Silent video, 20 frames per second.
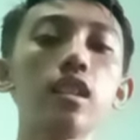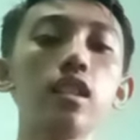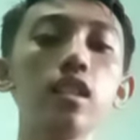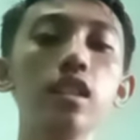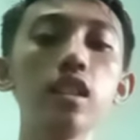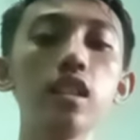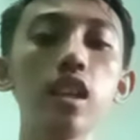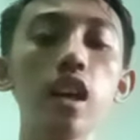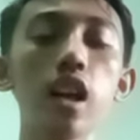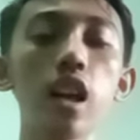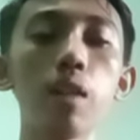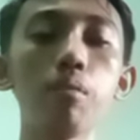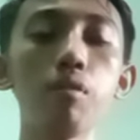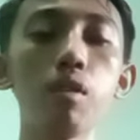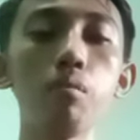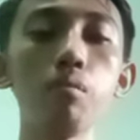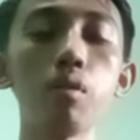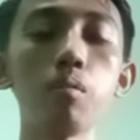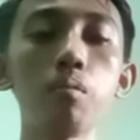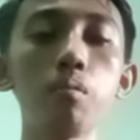di dalam
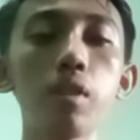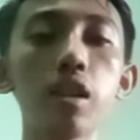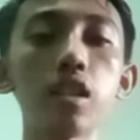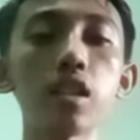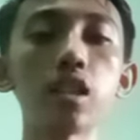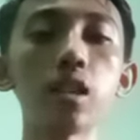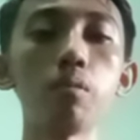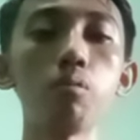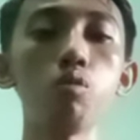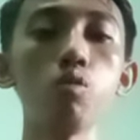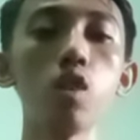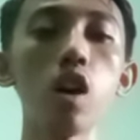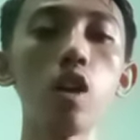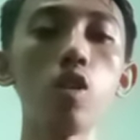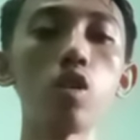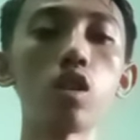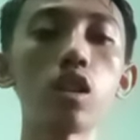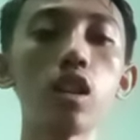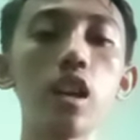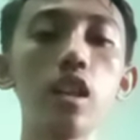memimpin sebuah
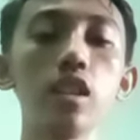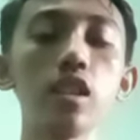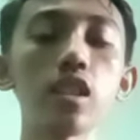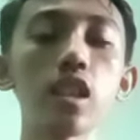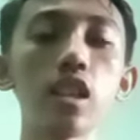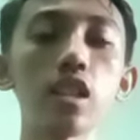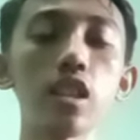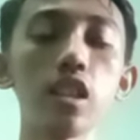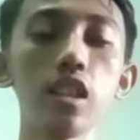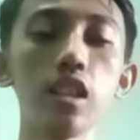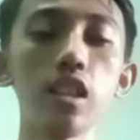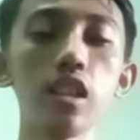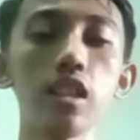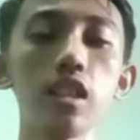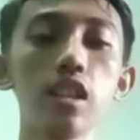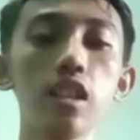organisasi